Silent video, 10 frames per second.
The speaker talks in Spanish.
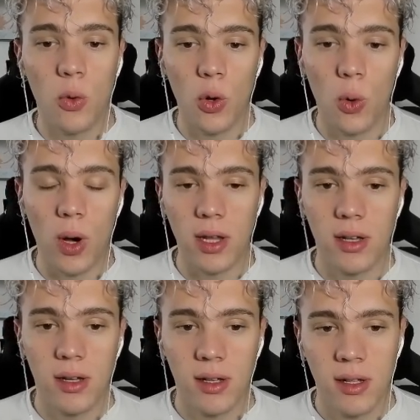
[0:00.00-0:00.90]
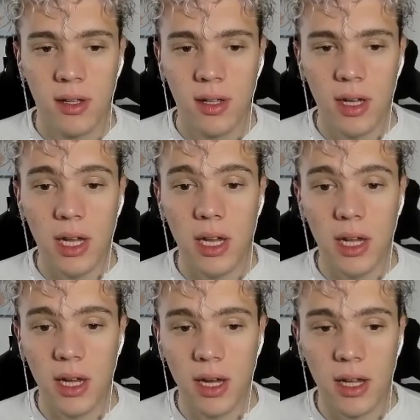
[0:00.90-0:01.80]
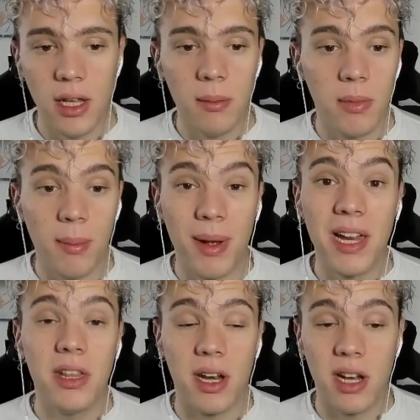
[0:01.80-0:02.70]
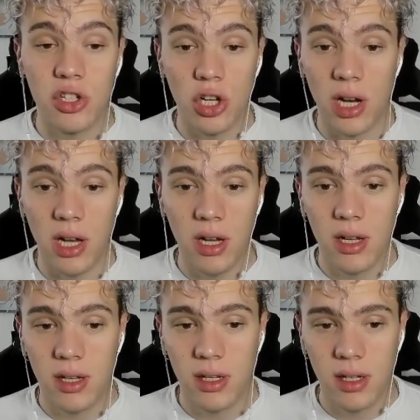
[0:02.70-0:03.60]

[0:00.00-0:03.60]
De la eh, Copa. De manera internacional.